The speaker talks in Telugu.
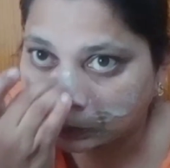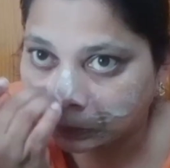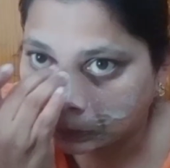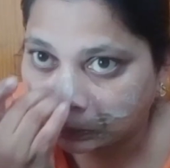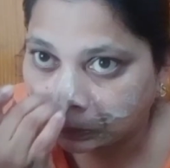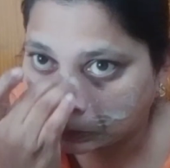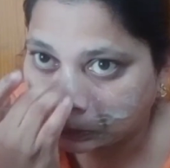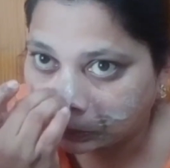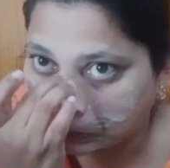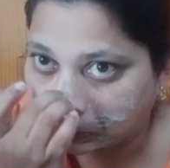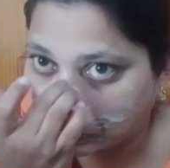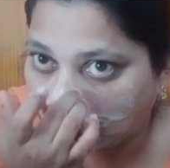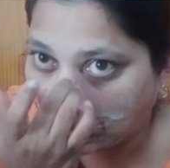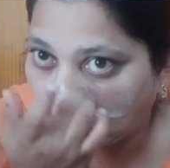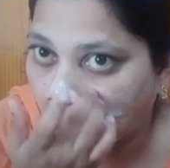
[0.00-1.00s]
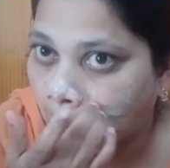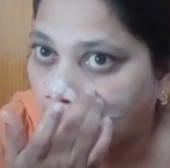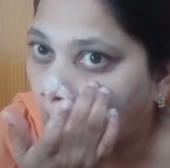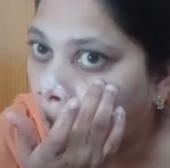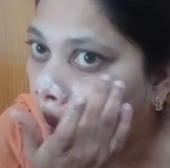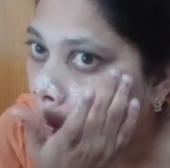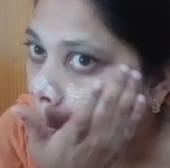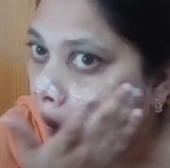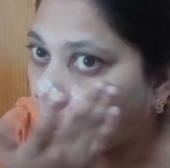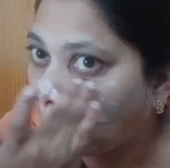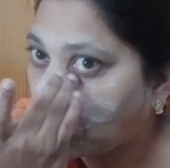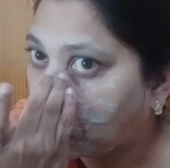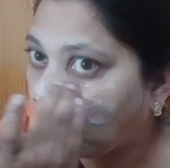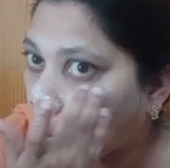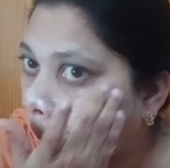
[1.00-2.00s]
స్మెల్ రాదండి కొంతమంది
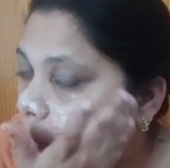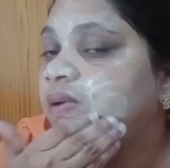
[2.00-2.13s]
ఎగ్